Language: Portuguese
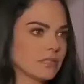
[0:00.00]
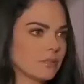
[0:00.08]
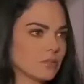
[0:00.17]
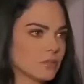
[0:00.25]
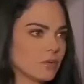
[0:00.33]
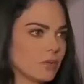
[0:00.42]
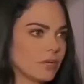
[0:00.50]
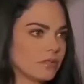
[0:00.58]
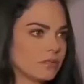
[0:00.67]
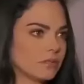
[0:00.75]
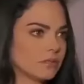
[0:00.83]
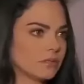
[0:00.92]
A gente se
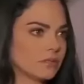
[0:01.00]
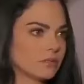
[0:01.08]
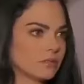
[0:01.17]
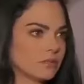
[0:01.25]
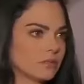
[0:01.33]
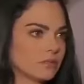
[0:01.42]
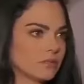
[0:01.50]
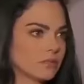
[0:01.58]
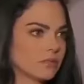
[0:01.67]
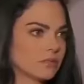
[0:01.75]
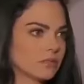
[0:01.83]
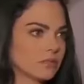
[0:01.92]
divertiu muito.
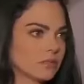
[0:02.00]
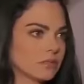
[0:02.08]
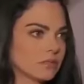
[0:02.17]
Sim.